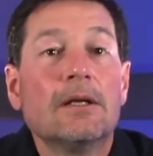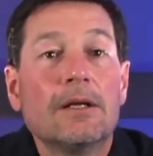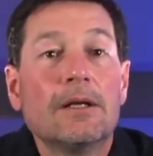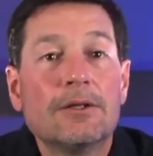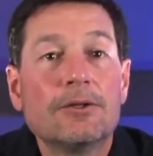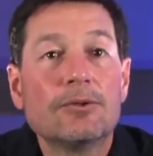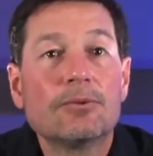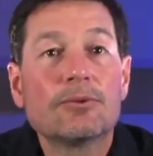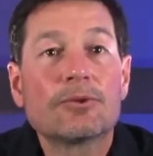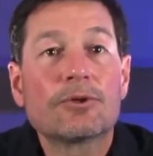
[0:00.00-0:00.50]

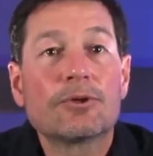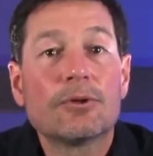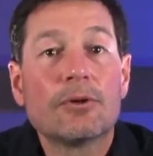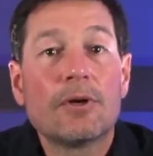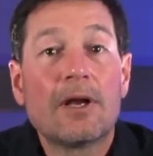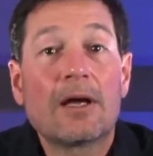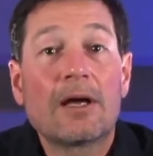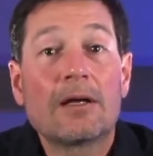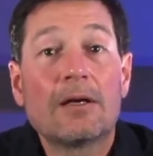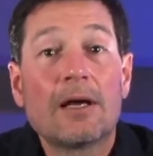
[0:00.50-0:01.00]
Et donc
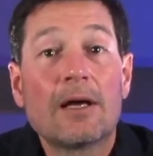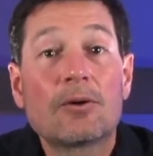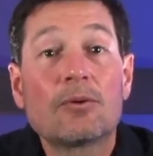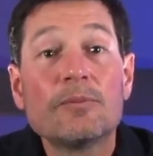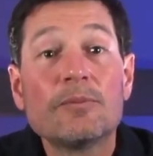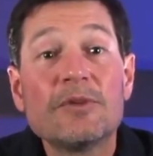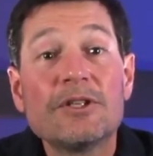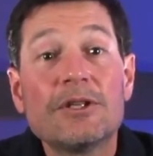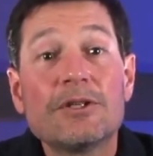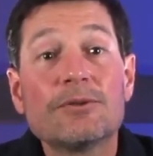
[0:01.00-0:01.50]
euh, la,
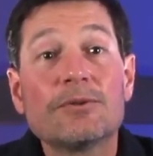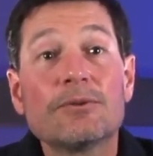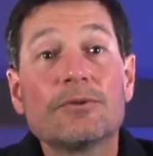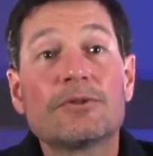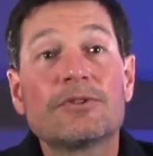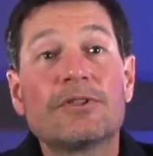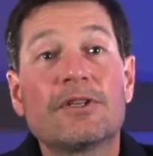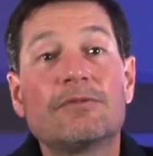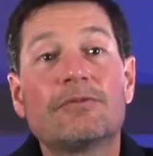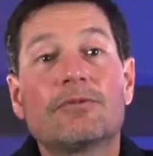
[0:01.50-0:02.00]
combinaison
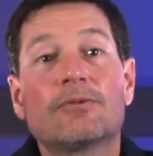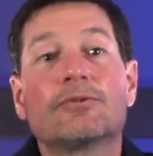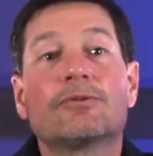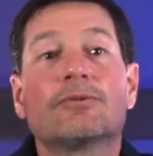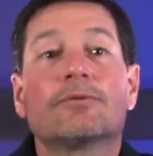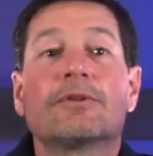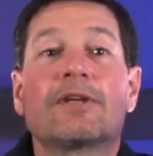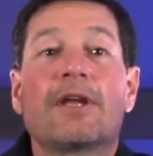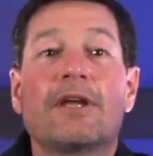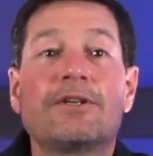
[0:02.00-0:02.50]
de cette
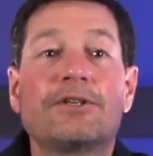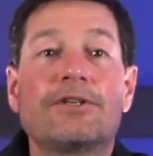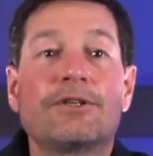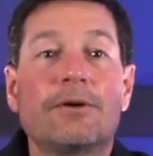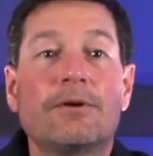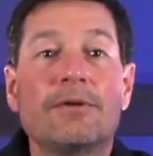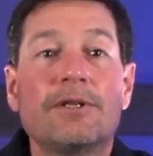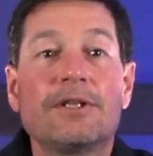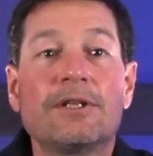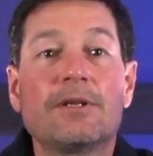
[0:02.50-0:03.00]
fonction gain
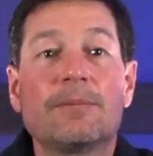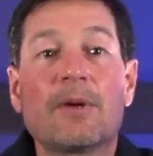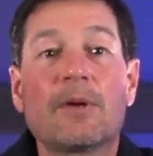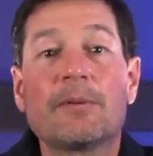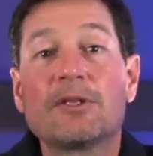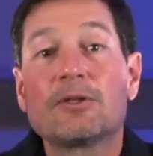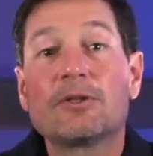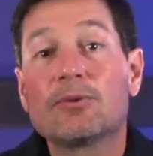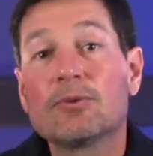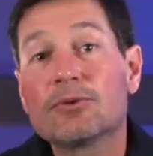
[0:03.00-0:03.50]
sharing qui
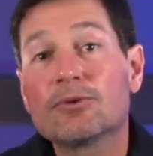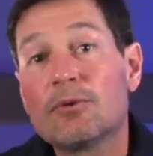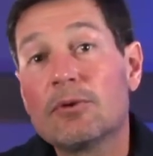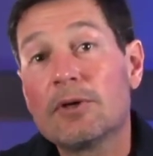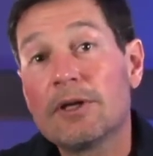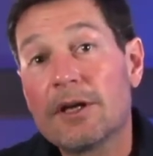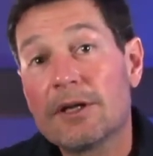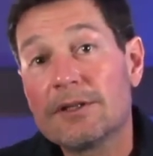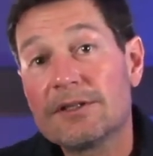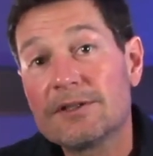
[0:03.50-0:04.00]
permet de
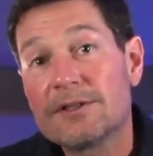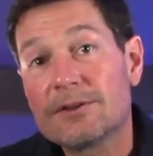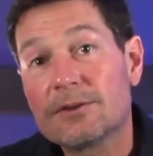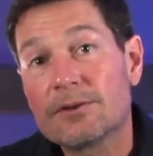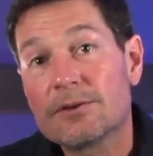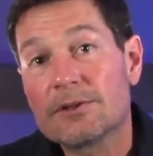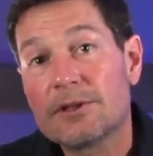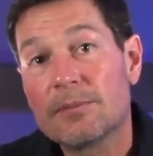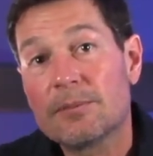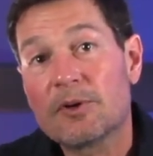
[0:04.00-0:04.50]
contrôler à
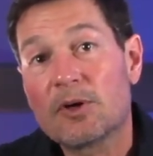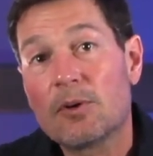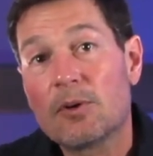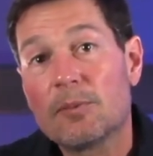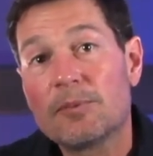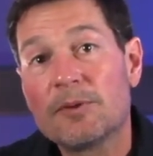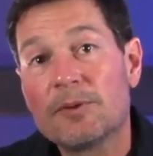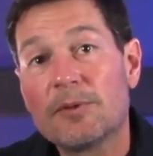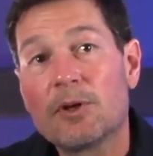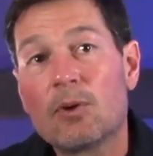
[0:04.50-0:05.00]
distance les
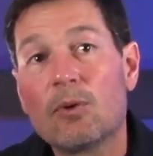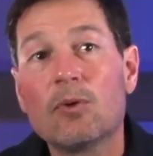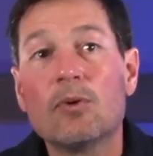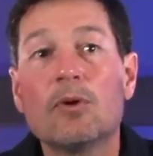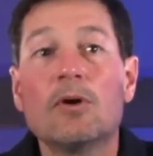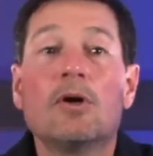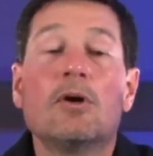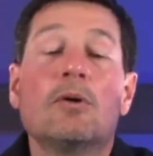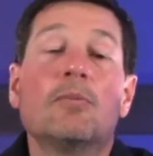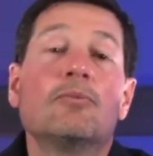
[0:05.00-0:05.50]
préamplis micro,